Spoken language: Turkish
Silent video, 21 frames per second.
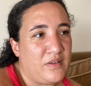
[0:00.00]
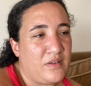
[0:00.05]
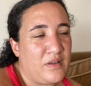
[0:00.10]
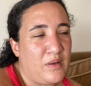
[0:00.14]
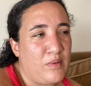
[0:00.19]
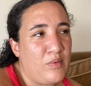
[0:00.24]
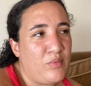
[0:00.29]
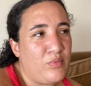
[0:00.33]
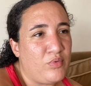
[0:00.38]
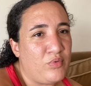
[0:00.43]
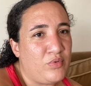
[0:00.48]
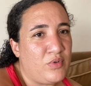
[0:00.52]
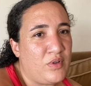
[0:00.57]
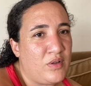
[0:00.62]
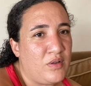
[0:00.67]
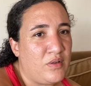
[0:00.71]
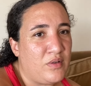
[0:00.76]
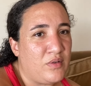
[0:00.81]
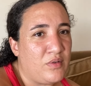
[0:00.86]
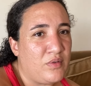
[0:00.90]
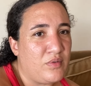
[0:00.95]
Ama
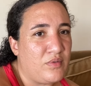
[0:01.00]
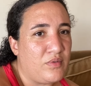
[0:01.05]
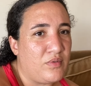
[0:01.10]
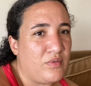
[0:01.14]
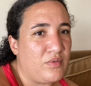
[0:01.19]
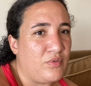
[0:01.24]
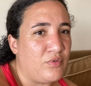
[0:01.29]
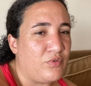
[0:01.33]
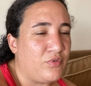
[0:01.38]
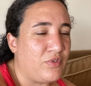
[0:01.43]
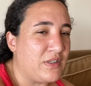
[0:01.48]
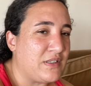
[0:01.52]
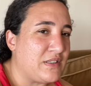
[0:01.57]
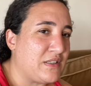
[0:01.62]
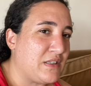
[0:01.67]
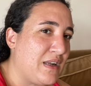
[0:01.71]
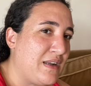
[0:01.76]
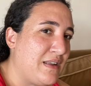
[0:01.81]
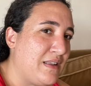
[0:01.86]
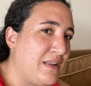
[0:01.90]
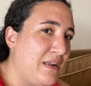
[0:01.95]
burada yurt
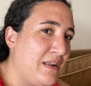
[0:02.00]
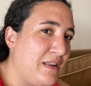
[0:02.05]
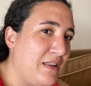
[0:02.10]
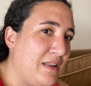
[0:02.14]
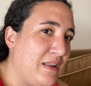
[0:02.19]
ilişkilerini değil